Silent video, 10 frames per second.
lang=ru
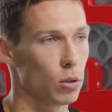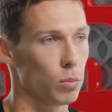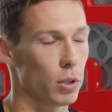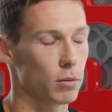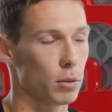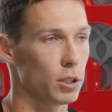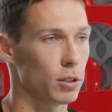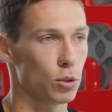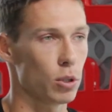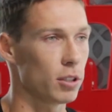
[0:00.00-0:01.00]
Ну, прям вообще,
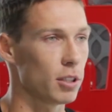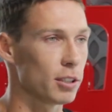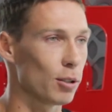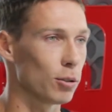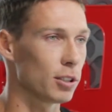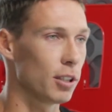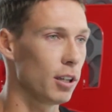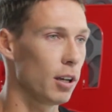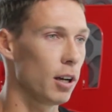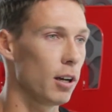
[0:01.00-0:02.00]
там, чуть ли не до слез.
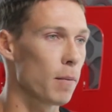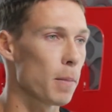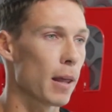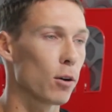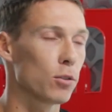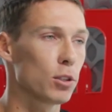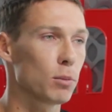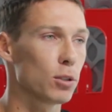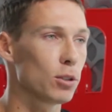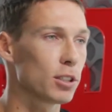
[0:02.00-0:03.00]
А вот в этом году? А вот в
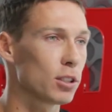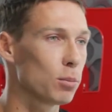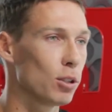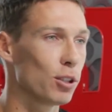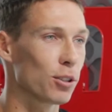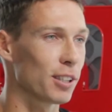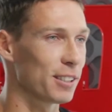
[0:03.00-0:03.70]
этом году, кстати, было легко как